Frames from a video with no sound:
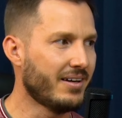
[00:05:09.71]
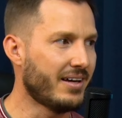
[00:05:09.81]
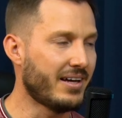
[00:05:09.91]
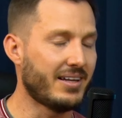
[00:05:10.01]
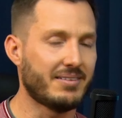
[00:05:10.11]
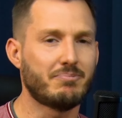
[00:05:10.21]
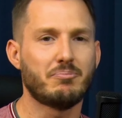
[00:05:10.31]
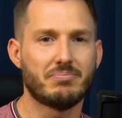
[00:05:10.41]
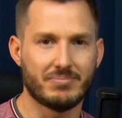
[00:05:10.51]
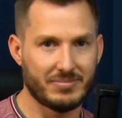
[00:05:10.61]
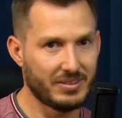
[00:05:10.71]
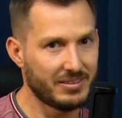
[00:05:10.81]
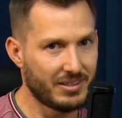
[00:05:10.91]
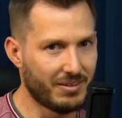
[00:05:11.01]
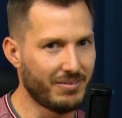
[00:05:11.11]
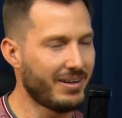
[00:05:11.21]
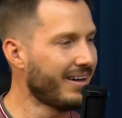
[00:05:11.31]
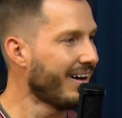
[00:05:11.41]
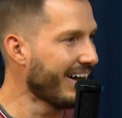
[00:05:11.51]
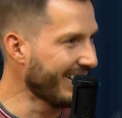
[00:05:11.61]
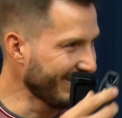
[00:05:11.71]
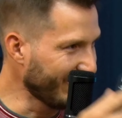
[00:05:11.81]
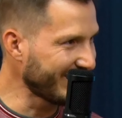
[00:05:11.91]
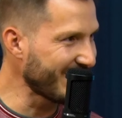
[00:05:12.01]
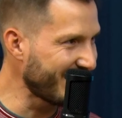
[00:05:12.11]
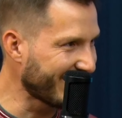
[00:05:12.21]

É, então, é, outra dica,